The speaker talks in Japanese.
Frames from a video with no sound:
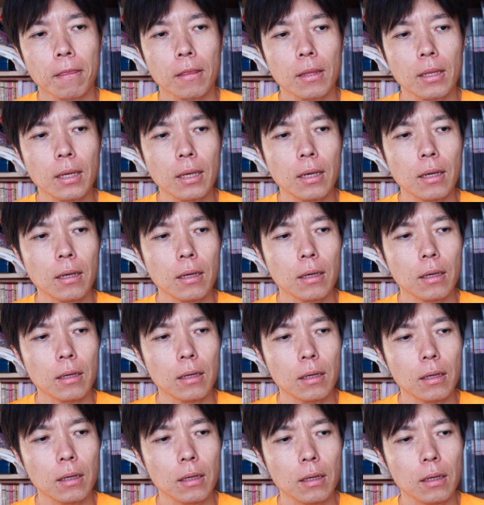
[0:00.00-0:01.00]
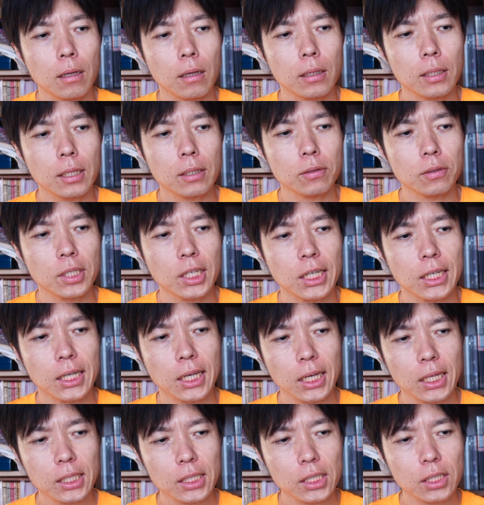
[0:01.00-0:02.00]
で、えー、なので
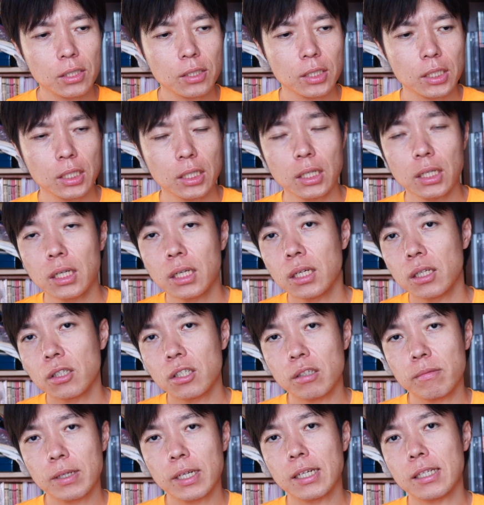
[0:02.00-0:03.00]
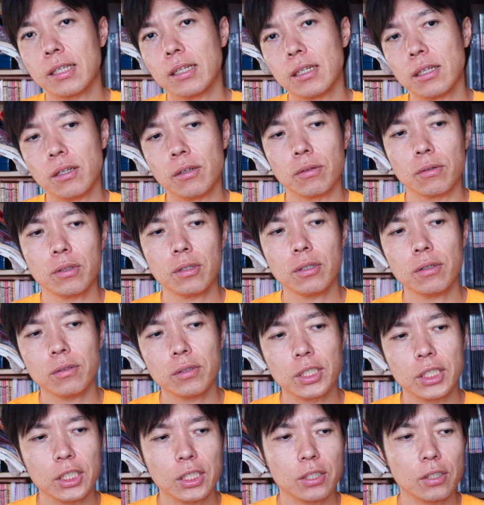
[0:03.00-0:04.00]
堅実に積み重ねようってい
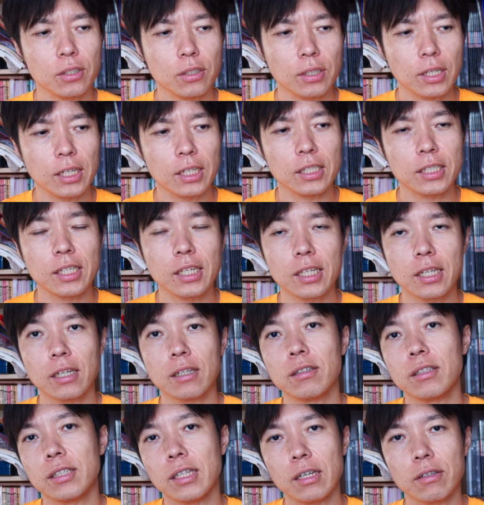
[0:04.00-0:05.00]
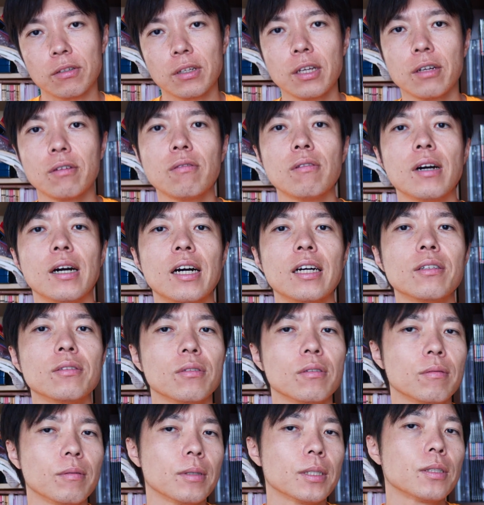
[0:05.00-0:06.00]
う資質なり性格になる傾向はある
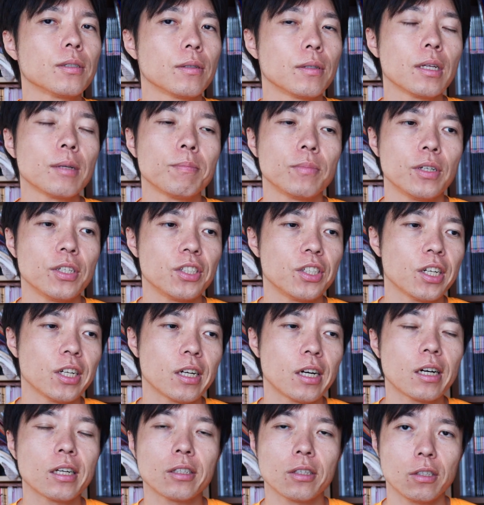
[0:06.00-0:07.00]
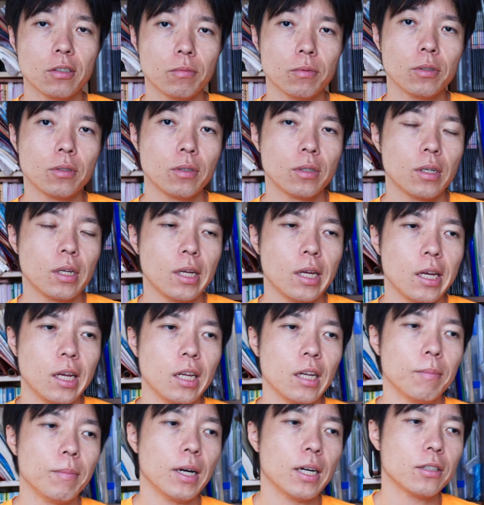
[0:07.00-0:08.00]
と思いますよねプレッシャーがかかってる
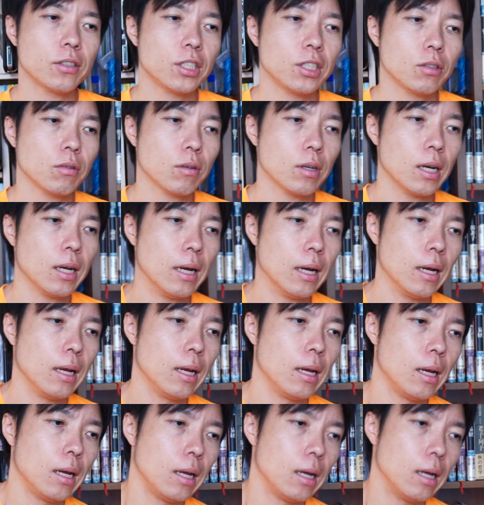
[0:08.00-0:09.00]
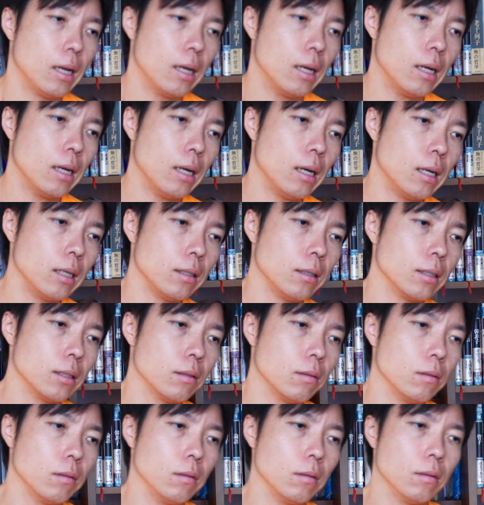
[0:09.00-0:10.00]
変な博打とかあるいは
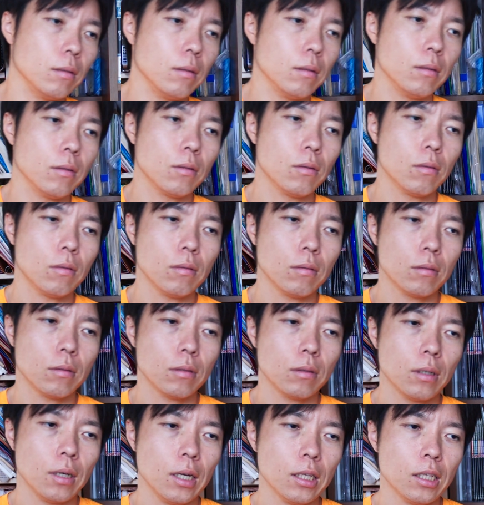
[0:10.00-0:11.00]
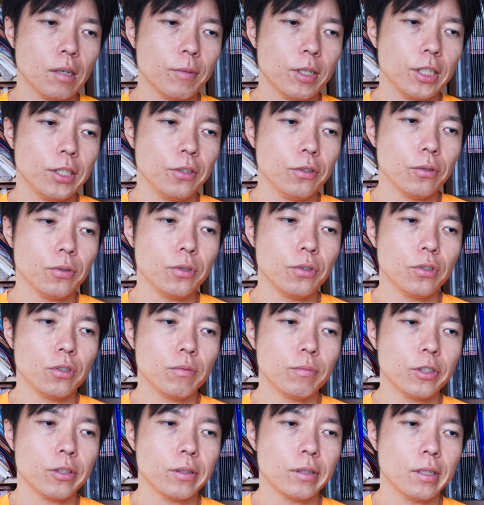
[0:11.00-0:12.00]
そのここ頭に余裕
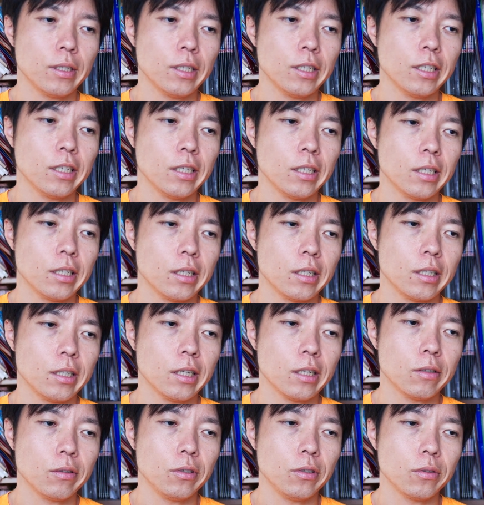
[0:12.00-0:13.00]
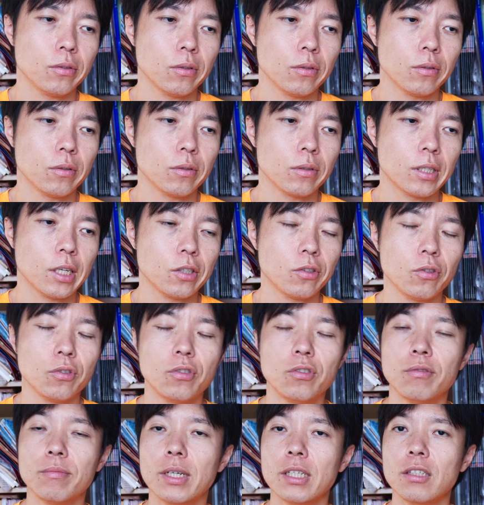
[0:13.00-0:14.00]
を持って逆に言うと多少
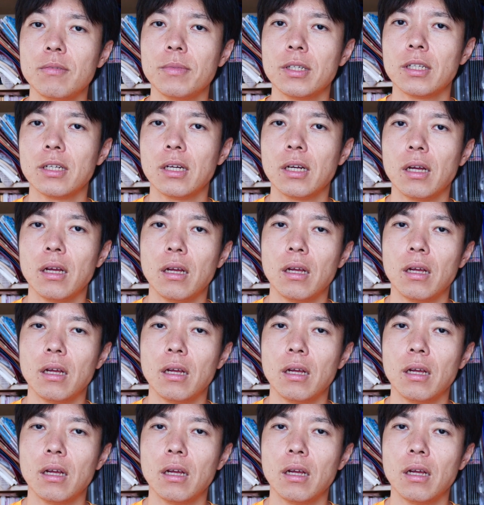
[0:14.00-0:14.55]
不真面目な